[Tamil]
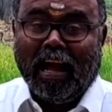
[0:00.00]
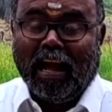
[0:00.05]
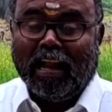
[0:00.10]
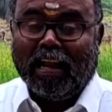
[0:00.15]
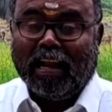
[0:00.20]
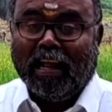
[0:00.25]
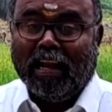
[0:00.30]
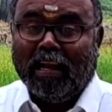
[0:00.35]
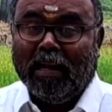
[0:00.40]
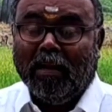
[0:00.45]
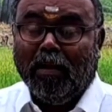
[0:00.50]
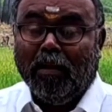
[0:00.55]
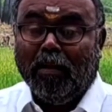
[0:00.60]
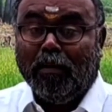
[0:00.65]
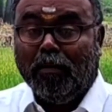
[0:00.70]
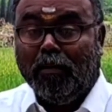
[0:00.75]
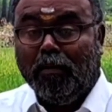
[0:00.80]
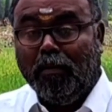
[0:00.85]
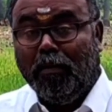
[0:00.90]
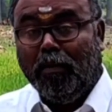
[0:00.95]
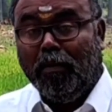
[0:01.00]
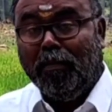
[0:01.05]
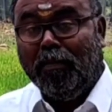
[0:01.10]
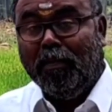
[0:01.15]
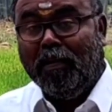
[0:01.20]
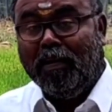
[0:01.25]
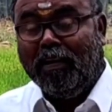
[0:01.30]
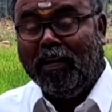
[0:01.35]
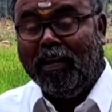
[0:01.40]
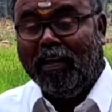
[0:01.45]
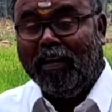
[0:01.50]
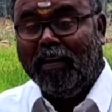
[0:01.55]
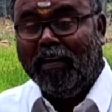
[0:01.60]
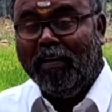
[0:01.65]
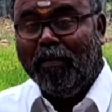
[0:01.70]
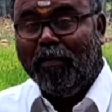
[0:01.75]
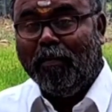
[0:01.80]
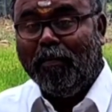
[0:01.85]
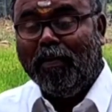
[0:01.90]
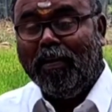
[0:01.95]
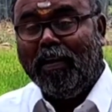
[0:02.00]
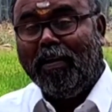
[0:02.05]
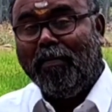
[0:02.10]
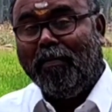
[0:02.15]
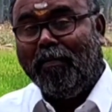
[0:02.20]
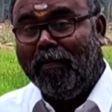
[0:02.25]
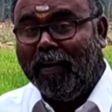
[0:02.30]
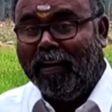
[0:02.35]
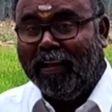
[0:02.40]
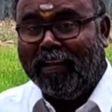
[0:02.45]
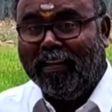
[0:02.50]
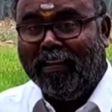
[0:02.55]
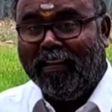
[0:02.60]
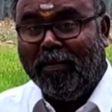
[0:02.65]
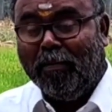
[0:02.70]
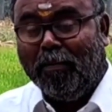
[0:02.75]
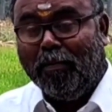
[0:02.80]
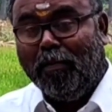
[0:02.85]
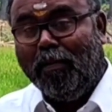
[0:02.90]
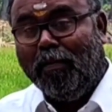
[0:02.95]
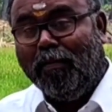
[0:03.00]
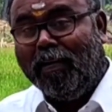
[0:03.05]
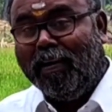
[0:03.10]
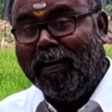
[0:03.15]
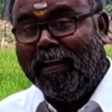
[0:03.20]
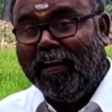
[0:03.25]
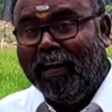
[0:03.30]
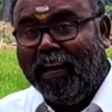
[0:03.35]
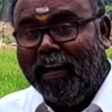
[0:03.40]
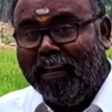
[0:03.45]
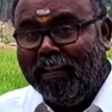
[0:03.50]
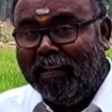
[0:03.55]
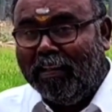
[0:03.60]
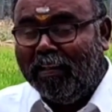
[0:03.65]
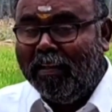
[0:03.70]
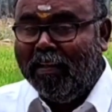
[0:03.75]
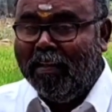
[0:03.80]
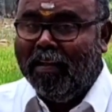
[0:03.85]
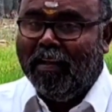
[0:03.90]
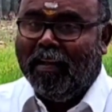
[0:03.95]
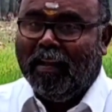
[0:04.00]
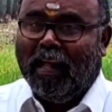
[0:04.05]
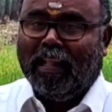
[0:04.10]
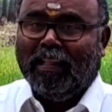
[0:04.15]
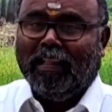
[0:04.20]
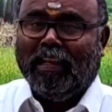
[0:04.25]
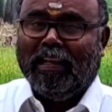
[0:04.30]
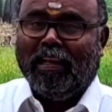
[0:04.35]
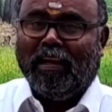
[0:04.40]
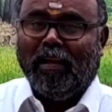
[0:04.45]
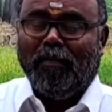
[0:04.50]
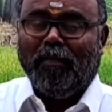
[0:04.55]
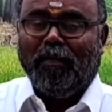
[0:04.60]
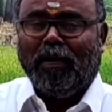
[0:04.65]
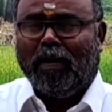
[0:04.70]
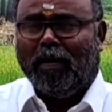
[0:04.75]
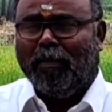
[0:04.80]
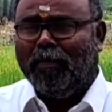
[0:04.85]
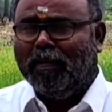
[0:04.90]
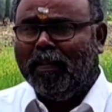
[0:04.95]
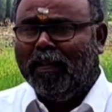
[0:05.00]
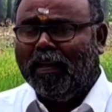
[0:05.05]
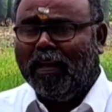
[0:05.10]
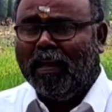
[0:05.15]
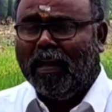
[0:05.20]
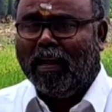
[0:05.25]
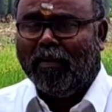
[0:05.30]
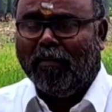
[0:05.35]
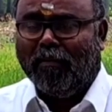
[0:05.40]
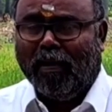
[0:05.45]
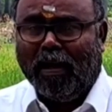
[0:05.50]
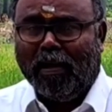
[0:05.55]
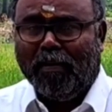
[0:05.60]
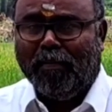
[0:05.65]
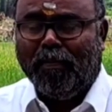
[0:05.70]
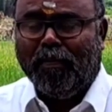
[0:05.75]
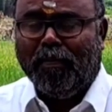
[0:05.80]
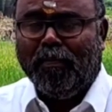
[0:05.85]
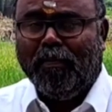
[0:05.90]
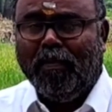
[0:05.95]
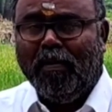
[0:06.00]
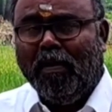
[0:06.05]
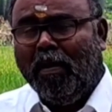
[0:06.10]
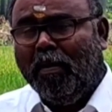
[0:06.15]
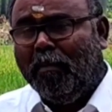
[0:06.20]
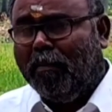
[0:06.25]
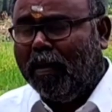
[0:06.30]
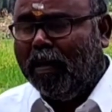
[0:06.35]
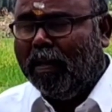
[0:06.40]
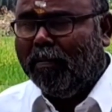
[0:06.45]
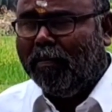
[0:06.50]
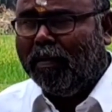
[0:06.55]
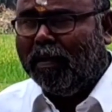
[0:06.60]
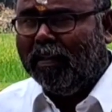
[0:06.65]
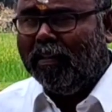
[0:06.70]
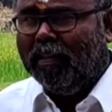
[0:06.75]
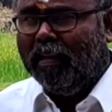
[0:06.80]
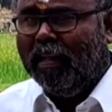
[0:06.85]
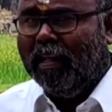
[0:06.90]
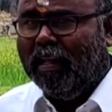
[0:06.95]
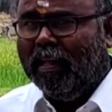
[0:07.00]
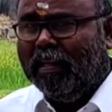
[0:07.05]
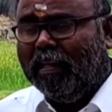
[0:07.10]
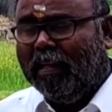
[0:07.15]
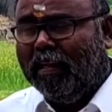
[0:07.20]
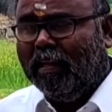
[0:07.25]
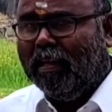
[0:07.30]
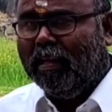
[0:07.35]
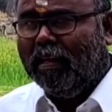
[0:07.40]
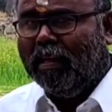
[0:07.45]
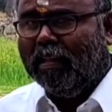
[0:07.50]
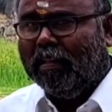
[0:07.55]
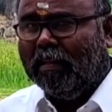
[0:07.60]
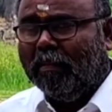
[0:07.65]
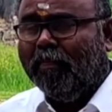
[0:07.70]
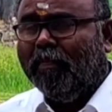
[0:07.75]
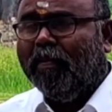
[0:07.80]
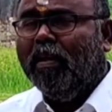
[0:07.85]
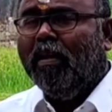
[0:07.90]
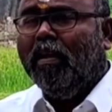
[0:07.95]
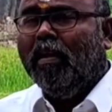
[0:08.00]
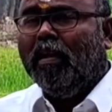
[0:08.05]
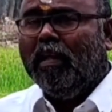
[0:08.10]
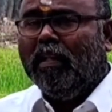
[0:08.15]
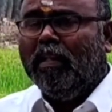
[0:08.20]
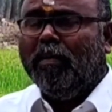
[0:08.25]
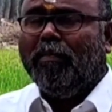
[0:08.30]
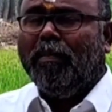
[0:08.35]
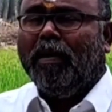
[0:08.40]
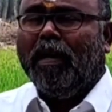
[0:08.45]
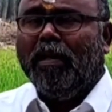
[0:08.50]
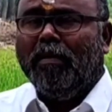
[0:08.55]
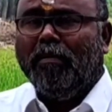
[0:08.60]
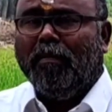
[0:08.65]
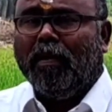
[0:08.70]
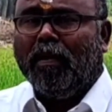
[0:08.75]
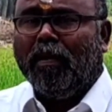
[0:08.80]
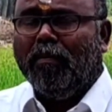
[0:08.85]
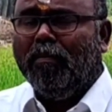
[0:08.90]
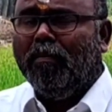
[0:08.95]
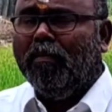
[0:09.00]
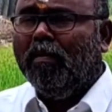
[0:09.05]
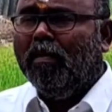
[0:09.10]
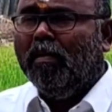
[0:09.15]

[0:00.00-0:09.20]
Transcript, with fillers: ஆனால் நூறு மீட்டர் உயரம் வளர்ந்து நூறு வருடங்கள் அது அந்த நிகழ்வு நடப்பதற்கான வாய்ப்பும் பனைமரத்தில் இருக்கின்றது இந்த பனைமரம்